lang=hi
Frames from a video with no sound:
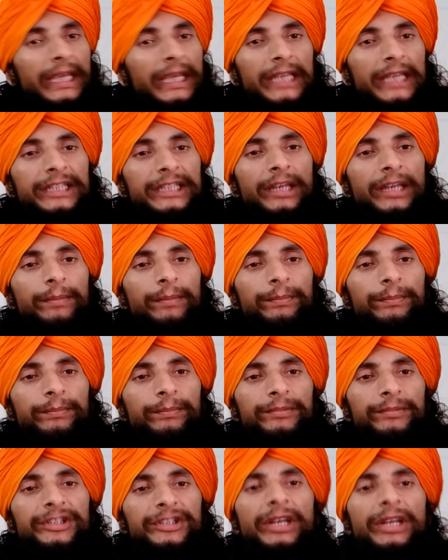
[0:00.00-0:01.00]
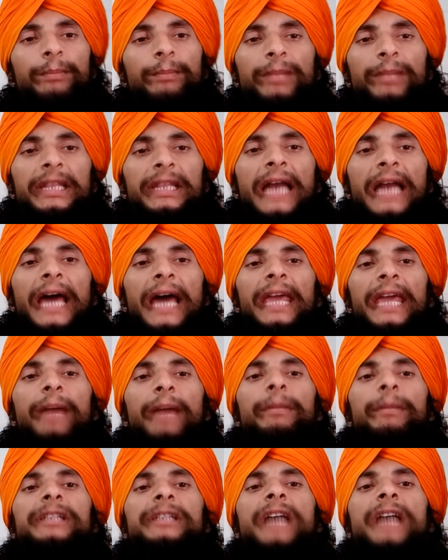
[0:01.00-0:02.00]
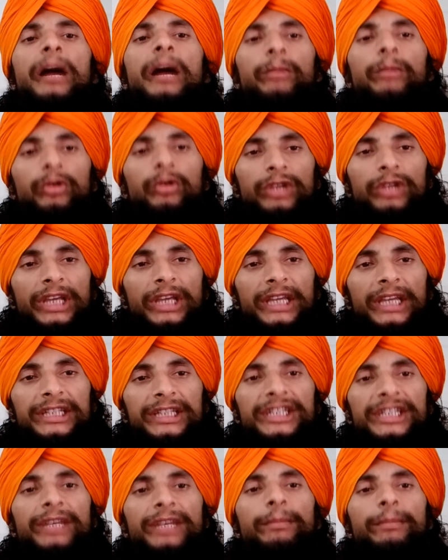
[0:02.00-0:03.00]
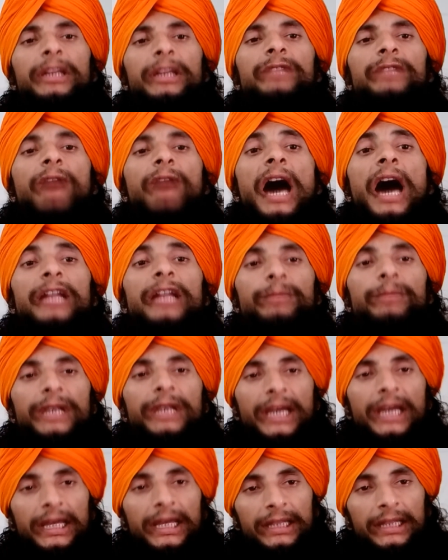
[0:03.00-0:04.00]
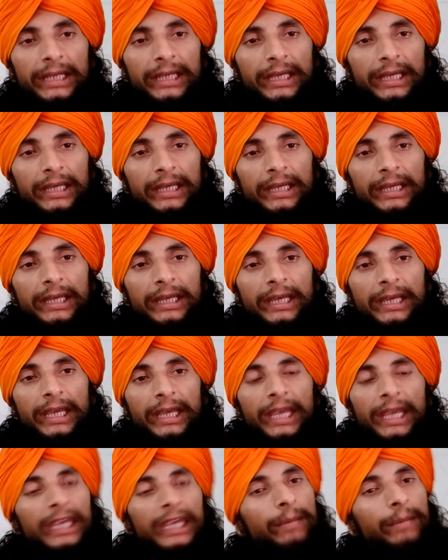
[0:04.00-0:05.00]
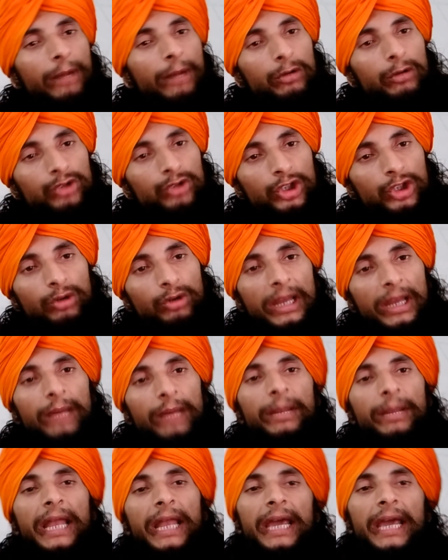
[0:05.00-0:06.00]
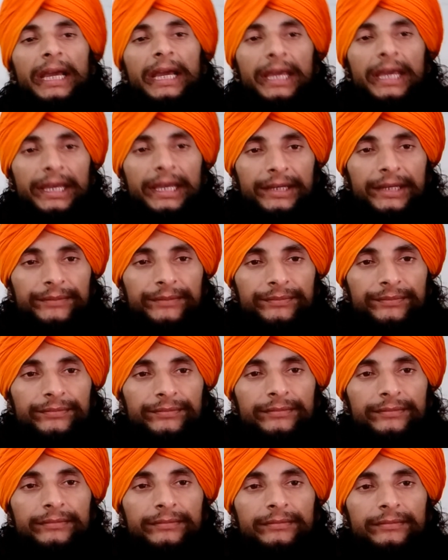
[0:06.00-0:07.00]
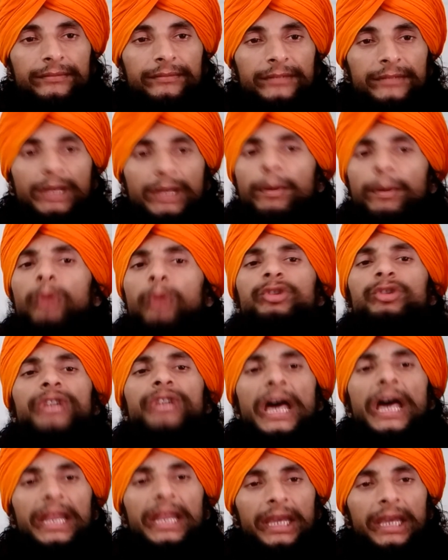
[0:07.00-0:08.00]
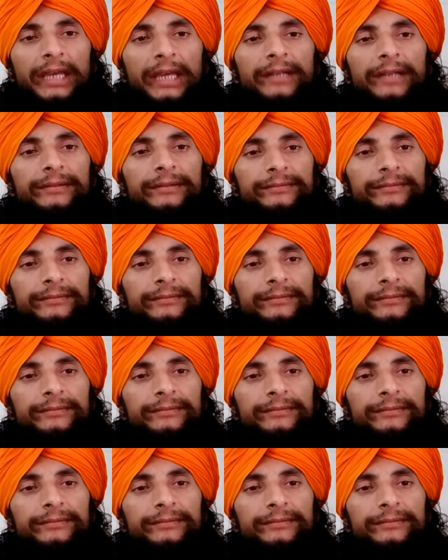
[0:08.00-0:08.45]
ये सब संप्रदाय या मजहब होते हैं जिसे मतवाद भी कहते हैं ये मनुष्य द्वारा बनाए गए हैं ये बहुत सारे हैं